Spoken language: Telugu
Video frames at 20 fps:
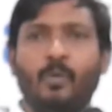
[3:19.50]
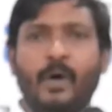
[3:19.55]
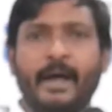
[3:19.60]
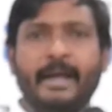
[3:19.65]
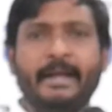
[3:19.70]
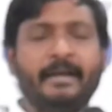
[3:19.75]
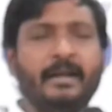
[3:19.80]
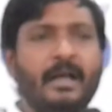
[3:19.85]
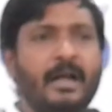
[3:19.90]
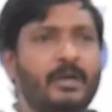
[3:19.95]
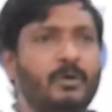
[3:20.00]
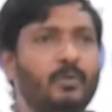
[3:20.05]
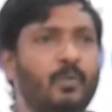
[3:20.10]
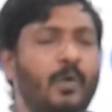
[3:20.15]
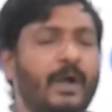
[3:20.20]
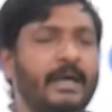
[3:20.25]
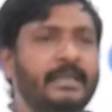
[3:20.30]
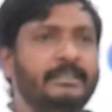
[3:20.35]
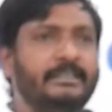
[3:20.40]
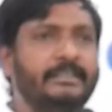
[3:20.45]
వై నాట్
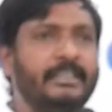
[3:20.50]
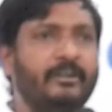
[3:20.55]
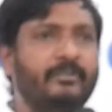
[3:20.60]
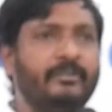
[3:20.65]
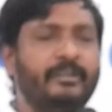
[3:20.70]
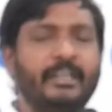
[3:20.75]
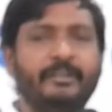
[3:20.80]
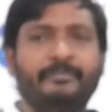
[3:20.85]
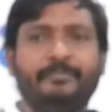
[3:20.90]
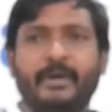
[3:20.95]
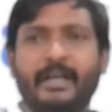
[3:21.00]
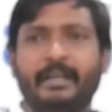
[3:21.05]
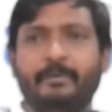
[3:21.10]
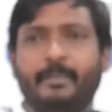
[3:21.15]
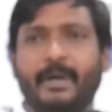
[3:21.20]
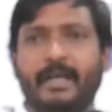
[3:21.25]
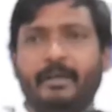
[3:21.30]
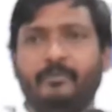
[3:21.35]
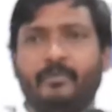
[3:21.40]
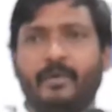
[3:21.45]
వన్ సెవెంటీ ఫైవ్
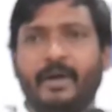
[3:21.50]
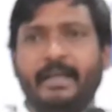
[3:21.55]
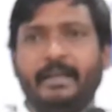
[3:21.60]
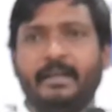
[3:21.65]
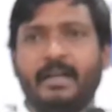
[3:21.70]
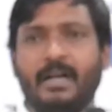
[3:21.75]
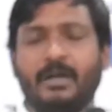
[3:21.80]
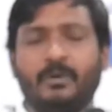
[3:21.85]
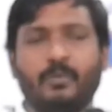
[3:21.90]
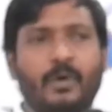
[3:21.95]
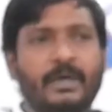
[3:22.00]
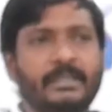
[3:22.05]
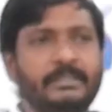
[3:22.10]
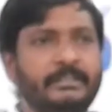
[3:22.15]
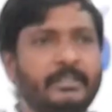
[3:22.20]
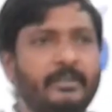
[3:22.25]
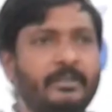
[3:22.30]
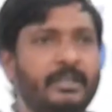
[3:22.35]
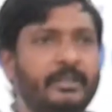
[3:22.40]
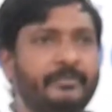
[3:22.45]
బై వై నాట్ వన్
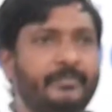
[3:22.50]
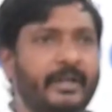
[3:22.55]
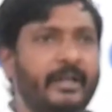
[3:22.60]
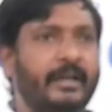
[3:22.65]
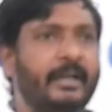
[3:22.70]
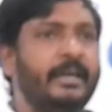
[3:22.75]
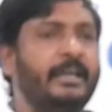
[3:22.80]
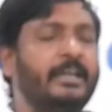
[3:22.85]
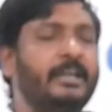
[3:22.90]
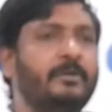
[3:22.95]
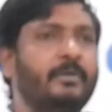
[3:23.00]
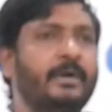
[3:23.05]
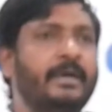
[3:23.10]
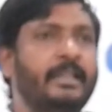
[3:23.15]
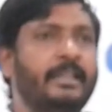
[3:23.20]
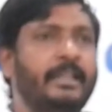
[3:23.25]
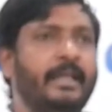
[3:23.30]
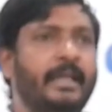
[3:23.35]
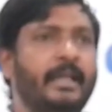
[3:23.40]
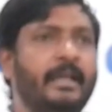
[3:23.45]
సెవెంటీ ఫైవ్
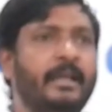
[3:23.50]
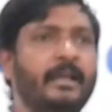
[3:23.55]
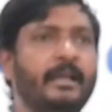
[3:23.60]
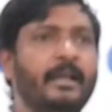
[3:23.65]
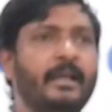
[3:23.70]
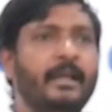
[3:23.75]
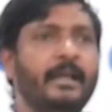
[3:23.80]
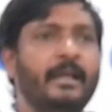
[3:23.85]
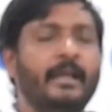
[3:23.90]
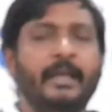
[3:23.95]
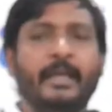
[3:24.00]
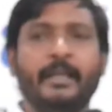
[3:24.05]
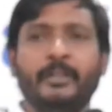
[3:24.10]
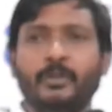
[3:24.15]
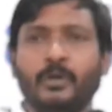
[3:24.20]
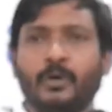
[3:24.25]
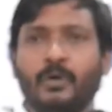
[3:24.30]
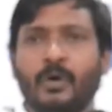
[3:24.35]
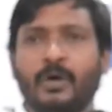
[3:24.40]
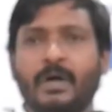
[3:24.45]
అనేటటువంటిది
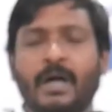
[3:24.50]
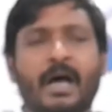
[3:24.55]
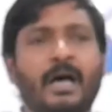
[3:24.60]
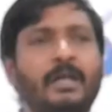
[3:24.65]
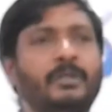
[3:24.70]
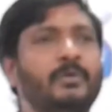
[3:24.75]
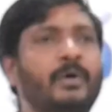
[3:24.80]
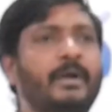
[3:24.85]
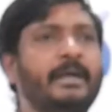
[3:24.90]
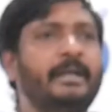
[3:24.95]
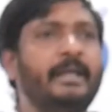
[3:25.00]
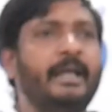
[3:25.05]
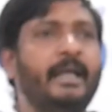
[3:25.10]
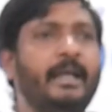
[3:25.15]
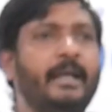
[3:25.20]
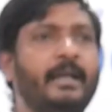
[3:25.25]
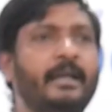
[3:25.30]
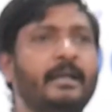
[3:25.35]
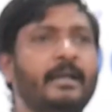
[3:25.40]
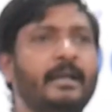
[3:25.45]
ఎందుకు కాదు అంటే
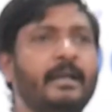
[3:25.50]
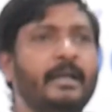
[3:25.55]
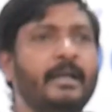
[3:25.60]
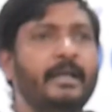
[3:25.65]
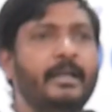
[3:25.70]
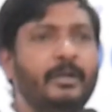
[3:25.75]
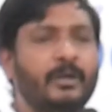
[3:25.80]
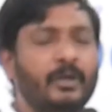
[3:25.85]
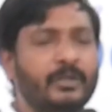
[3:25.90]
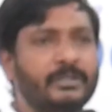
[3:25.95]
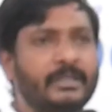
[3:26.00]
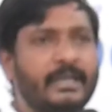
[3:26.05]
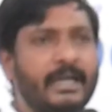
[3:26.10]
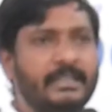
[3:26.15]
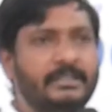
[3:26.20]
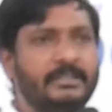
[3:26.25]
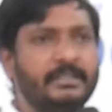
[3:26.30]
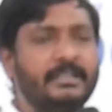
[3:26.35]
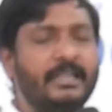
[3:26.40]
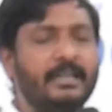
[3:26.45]
ఈరోజు
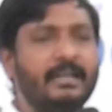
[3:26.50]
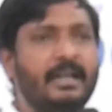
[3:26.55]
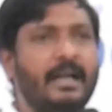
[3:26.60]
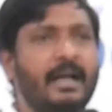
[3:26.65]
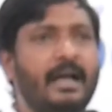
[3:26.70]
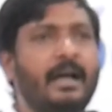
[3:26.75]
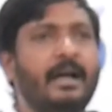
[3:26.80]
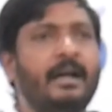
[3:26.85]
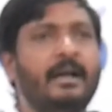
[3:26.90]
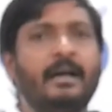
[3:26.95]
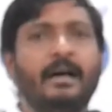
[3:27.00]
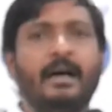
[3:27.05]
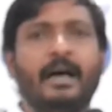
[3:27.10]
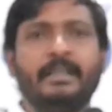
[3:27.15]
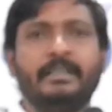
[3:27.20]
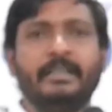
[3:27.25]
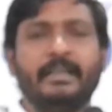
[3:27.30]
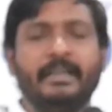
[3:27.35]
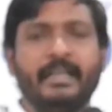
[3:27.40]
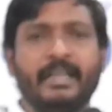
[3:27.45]
ఖచ్చితంగా
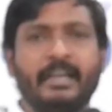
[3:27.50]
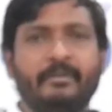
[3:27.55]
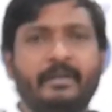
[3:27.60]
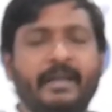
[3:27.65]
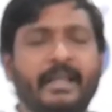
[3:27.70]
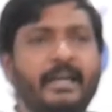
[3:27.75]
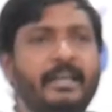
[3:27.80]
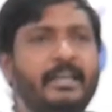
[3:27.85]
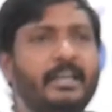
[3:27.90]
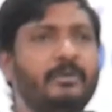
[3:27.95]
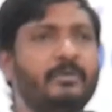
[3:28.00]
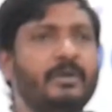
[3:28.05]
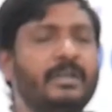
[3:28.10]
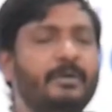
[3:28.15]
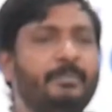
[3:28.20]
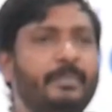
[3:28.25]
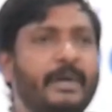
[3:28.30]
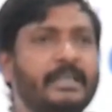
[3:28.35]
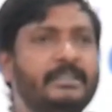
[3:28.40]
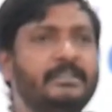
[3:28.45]
అది
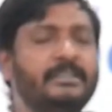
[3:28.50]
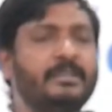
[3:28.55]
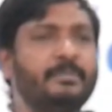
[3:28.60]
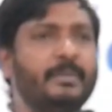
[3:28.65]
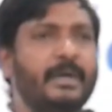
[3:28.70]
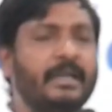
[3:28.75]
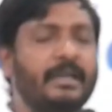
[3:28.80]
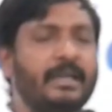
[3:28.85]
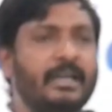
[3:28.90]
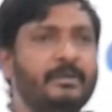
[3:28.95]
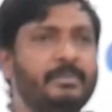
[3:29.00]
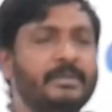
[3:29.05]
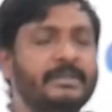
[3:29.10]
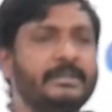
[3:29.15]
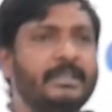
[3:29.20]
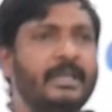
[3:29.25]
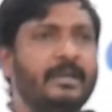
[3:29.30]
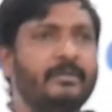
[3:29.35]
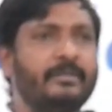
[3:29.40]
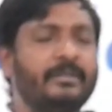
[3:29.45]
నెరవేరేటటువంటి పరిస్థితి మనకు
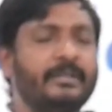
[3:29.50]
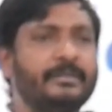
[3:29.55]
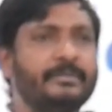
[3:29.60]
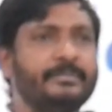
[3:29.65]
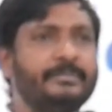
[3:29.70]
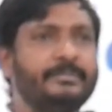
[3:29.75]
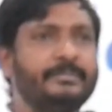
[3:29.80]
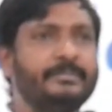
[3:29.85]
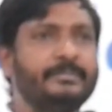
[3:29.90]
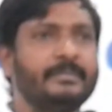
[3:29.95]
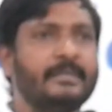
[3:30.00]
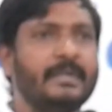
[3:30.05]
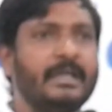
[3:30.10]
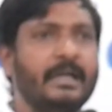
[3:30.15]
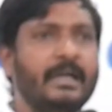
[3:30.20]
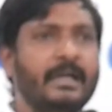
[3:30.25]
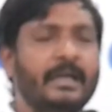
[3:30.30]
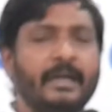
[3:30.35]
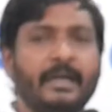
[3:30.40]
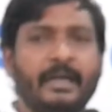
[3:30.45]
కనిపిస్తూ ఉంది
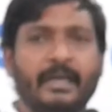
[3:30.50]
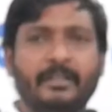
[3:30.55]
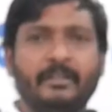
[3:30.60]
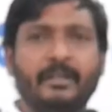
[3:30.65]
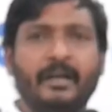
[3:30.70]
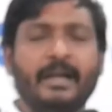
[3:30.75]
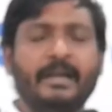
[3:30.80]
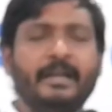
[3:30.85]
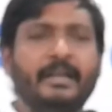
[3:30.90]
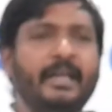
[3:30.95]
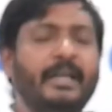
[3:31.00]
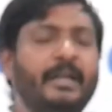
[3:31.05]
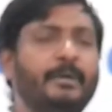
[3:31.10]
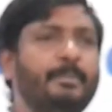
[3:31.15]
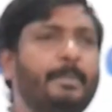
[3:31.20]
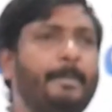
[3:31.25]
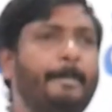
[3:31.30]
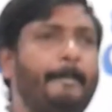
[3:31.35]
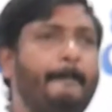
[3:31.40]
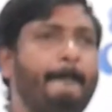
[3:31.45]
ఎందుకంటే
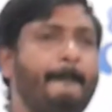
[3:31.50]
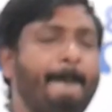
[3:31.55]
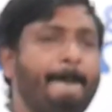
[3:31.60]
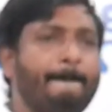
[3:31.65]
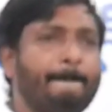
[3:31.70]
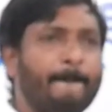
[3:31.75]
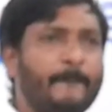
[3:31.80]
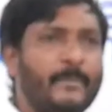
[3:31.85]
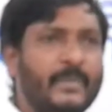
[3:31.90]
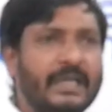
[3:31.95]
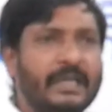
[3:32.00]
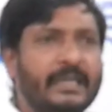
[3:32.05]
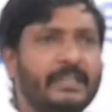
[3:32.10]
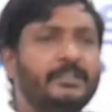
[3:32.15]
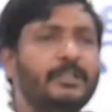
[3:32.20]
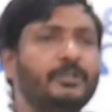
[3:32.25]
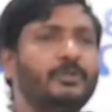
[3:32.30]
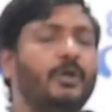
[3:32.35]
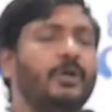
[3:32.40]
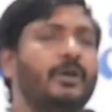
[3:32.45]

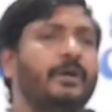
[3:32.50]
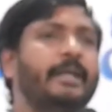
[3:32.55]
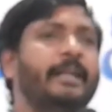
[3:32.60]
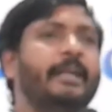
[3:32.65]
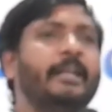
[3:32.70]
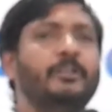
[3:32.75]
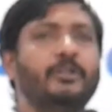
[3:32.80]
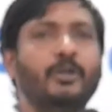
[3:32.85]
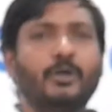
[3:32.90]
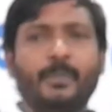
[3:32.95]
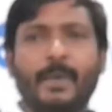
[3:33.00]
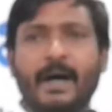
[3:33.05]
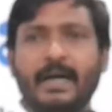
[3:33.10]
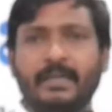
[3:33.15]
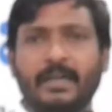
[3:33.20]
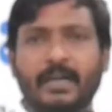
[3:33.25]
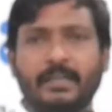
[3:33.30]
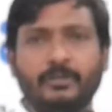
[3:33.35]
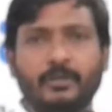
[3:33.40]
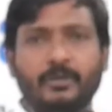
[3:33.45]
ఇంత దూరం నేను ఎందుకు
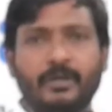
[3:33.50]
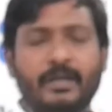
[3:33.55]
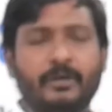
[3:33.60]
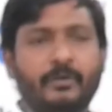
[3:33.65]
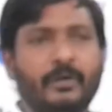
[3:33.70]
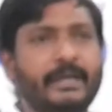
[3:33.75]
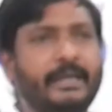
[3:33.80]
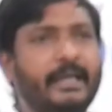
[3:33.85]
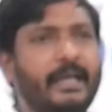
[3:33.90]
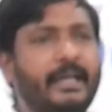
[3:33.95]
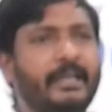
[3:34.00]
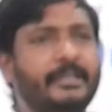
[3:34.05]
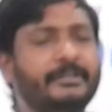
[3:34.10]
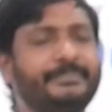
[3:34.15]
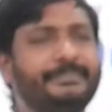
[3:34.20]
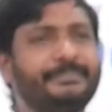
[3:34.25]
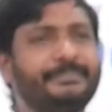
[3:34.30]
మాట్లాడుతున్నాను అంటే